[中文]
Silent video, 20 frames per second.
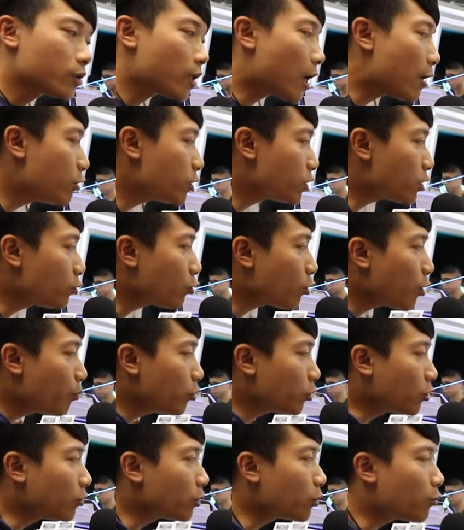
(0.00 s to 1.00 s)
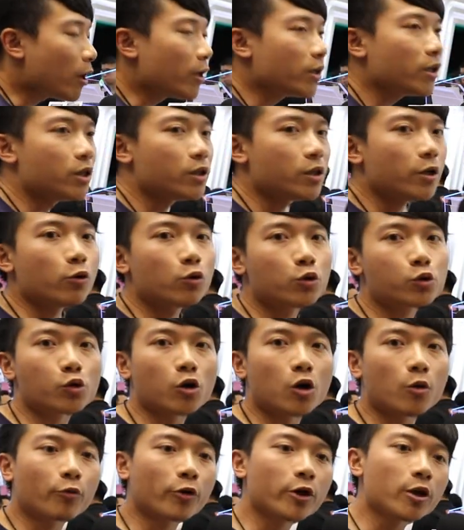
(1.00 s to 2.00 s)
它会针对不同的软体，例如
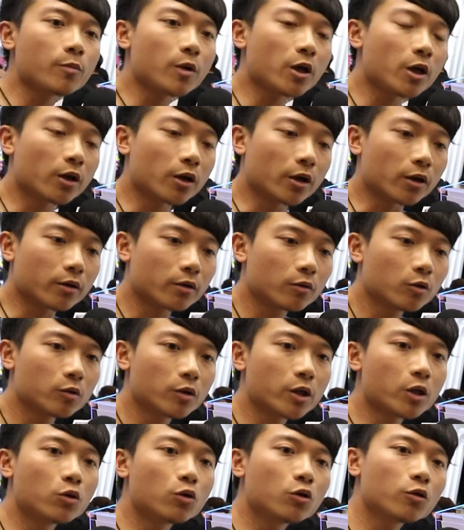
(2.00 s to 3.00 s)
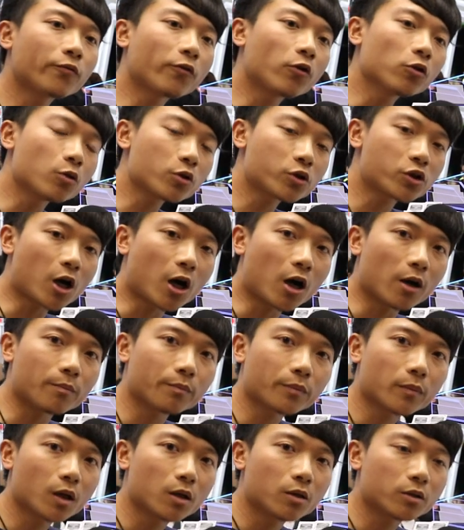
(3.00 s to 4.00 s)
说 Premiere，例如 Photoshop
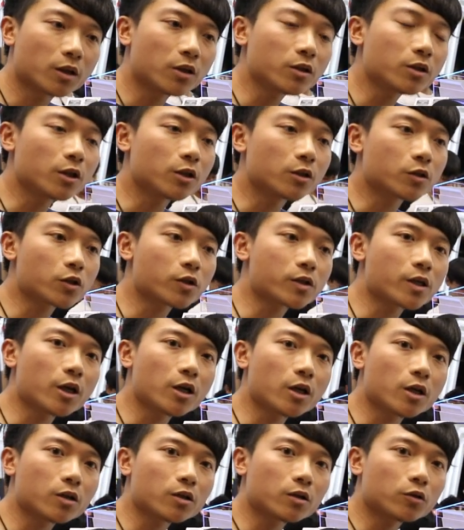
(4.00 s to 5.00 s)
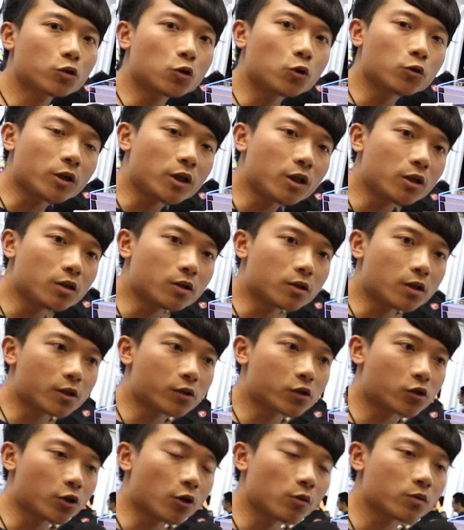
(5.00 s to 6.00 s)
等等这些 2D
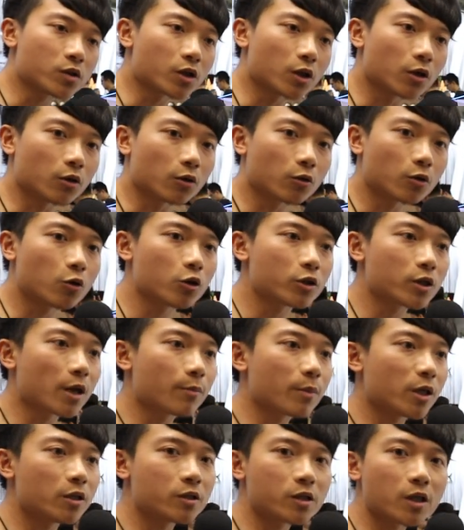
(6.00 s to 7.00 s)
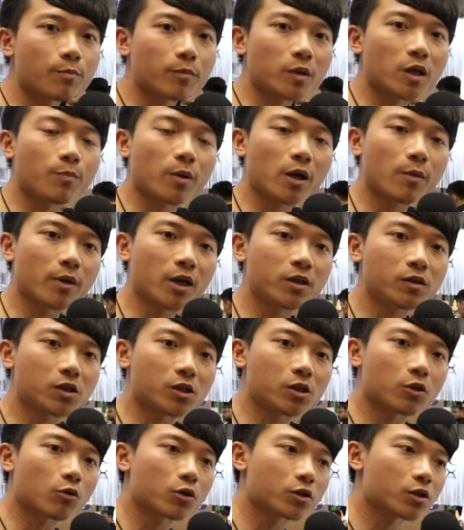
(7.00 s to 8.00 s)
的使用者，或者是他们影线影片编
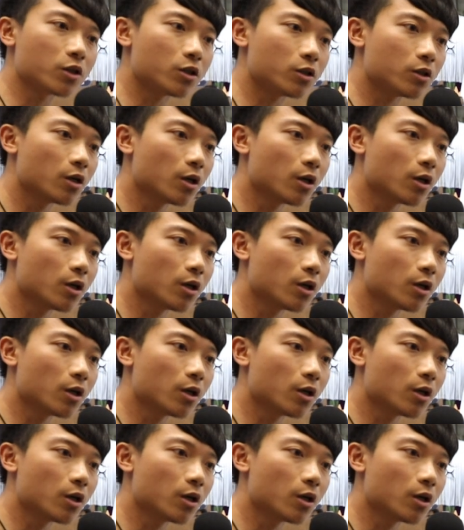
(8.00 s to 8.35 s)
辑，或是